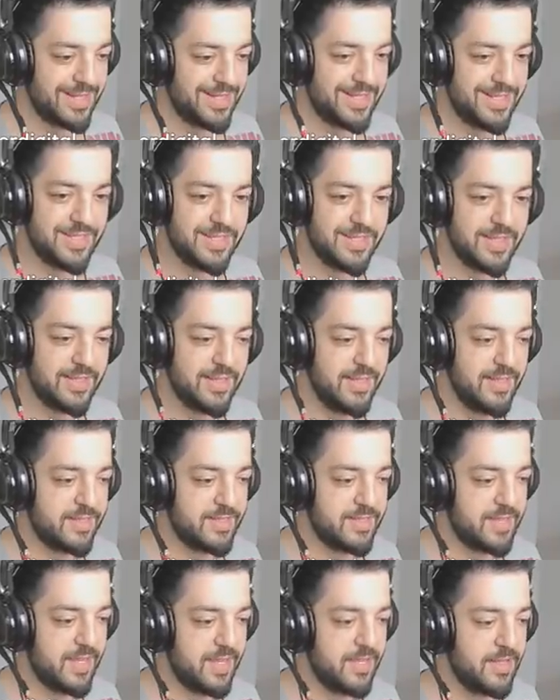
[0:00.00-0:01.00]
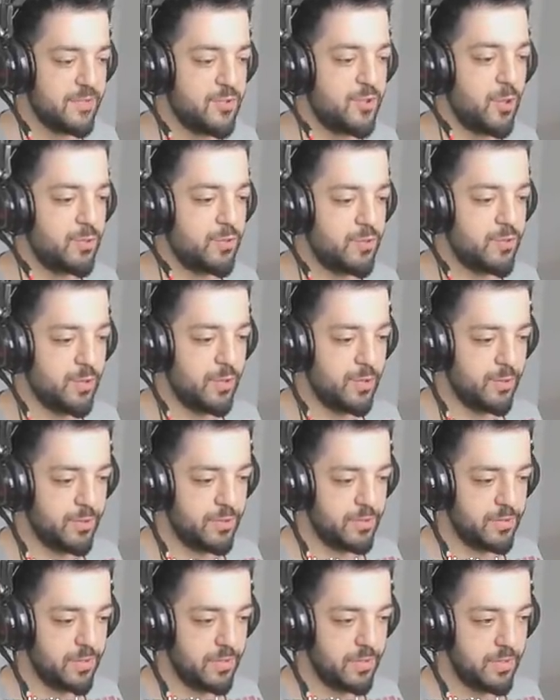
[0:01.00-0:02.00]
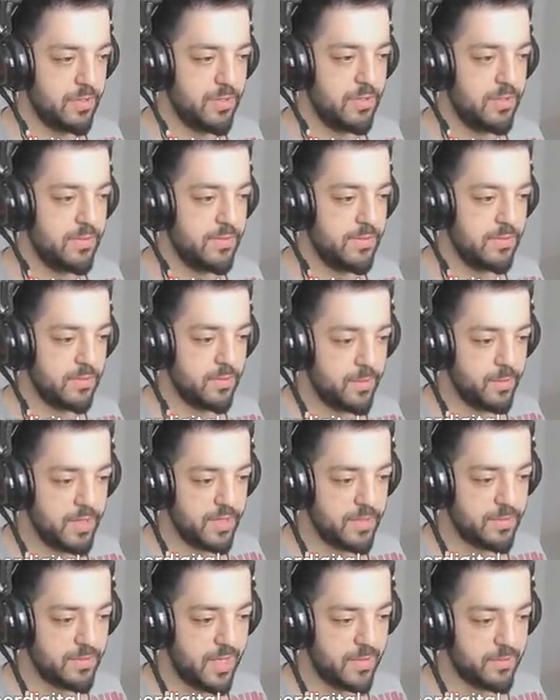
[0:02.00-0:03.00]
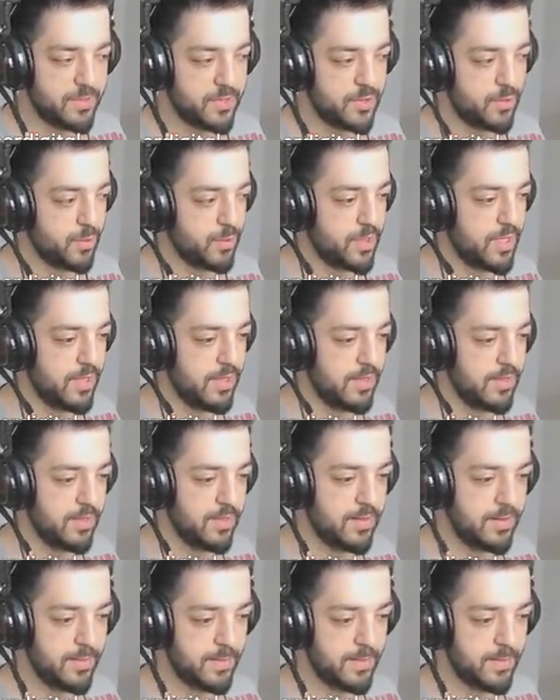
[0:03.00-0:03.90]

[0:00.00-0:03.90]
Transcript: arkadaşın da gelirse çok güzel olur. Umarım gelmiştir o da.